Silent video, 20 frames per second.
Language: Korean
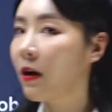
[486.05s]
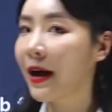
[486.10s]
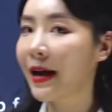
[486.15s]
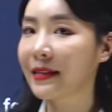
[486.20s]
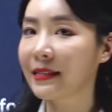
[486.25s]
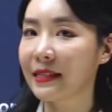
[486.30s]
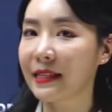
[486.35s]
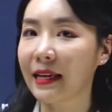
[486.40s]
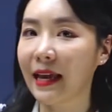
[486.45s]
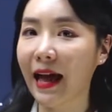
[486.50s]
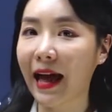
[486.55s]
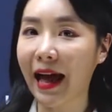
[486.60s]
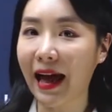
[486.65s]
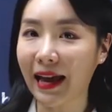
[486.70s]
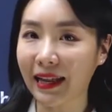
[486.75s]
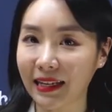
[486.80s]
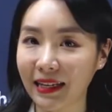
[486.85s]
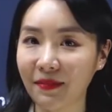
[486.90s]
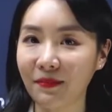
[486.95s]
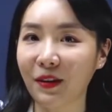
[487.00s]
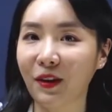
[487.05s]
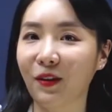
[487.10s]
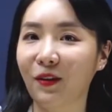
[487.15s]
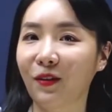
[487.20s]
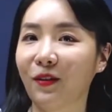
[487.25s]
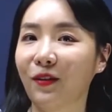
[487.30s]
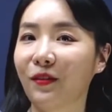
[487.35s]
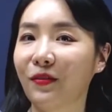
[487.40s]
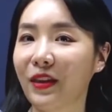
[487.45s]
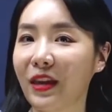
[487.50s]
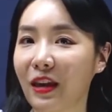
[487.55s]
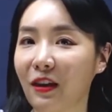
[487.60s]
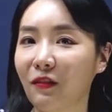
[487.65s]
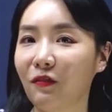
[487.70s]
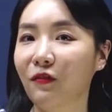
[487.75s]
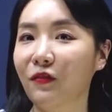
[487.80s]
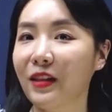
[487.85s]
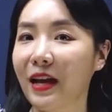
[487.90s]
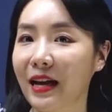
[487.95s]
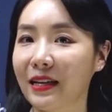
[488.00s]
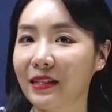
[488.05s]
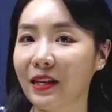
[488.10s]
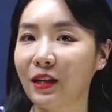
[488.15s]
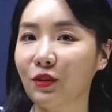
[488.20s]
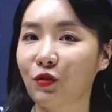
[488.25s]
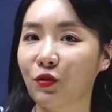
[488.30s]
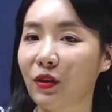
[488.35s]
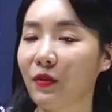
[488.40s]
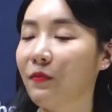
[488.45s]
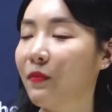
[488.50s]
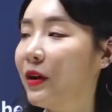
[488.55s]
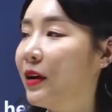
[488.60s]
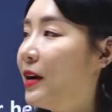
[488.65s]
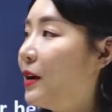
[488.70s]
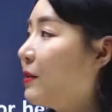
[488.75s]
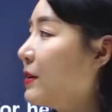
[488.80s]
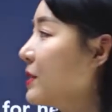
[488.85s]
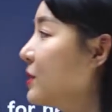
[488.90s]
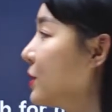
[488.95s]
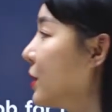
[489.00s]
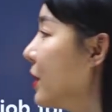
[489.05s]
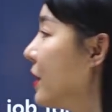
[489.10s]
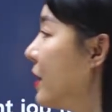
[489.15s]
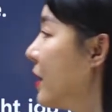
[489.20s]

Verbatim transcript: 하지 않으면 if not의 줄임말이라고 했죠.